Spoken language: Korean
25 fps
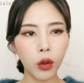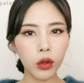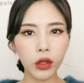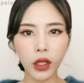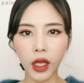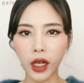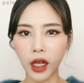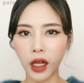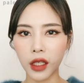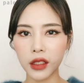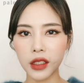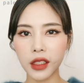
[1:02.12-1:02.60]

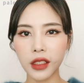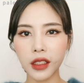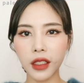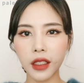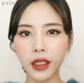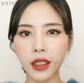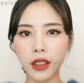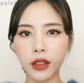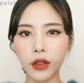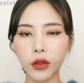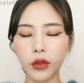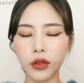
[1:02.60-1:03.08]
내가
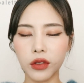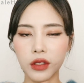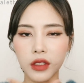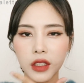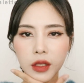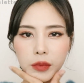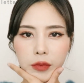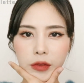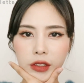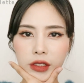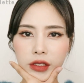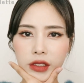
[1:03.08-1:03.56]
생각했던
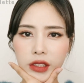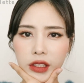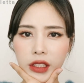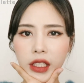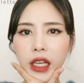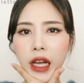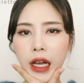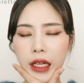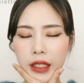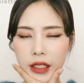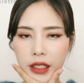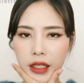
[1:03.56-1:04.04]
느낌은
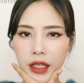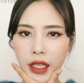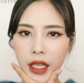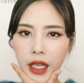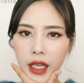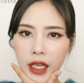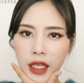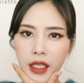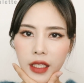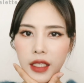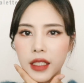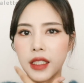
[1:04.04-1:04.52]
이게
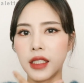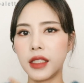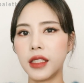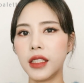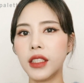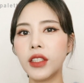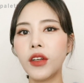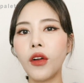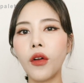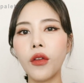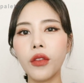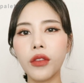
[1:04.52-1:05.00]
아닌데? 약간
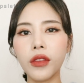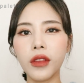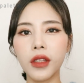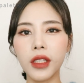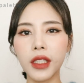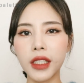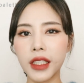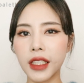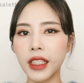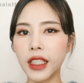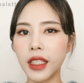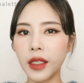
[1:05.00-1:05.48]
이런
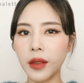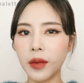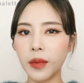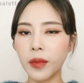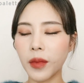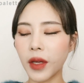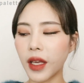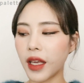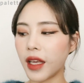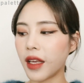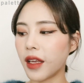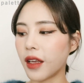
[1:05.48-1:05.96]

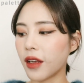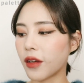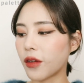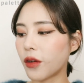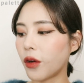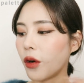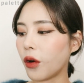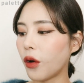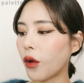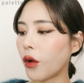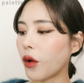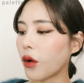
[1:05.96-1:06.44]
느낌의
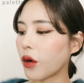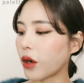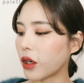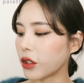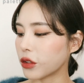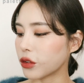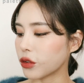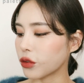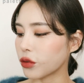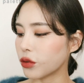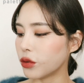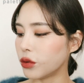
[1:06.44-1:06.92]

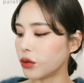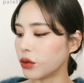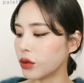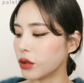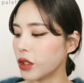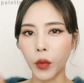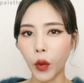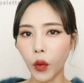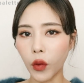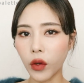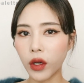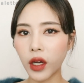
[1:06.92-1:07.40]
컬러여가지고
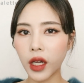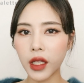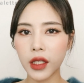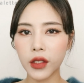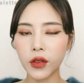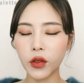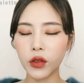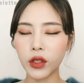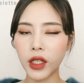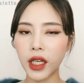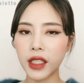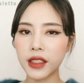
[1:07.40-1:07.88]
뭔가
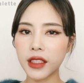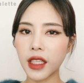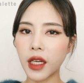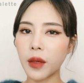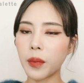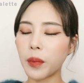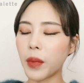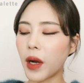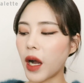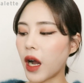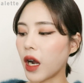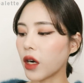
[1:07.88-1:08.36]
이건
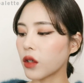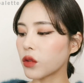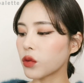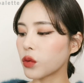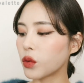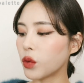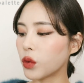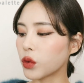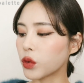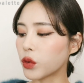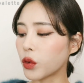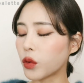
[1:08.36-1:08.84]
항상
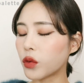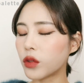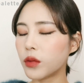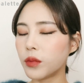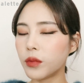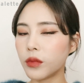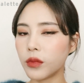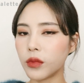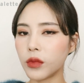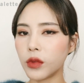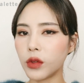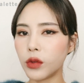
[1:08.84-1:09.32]
바르고
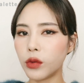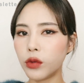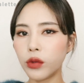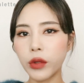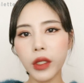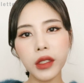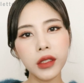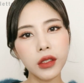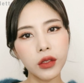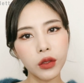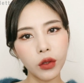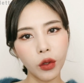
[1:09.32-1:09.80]
조금
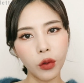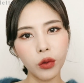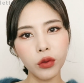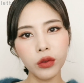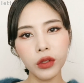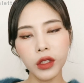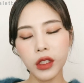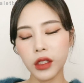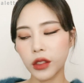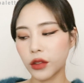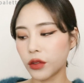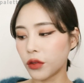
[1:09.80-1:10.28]

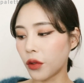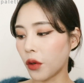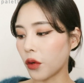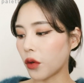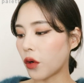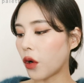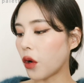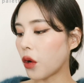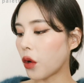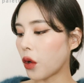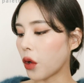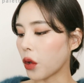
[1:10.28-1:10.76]
후회스러운 그런
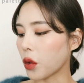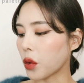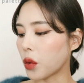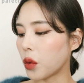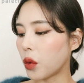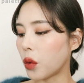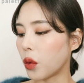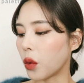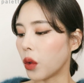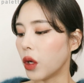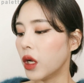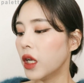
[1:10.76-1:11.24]

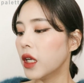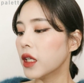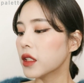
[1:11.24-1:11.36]
컬러였고,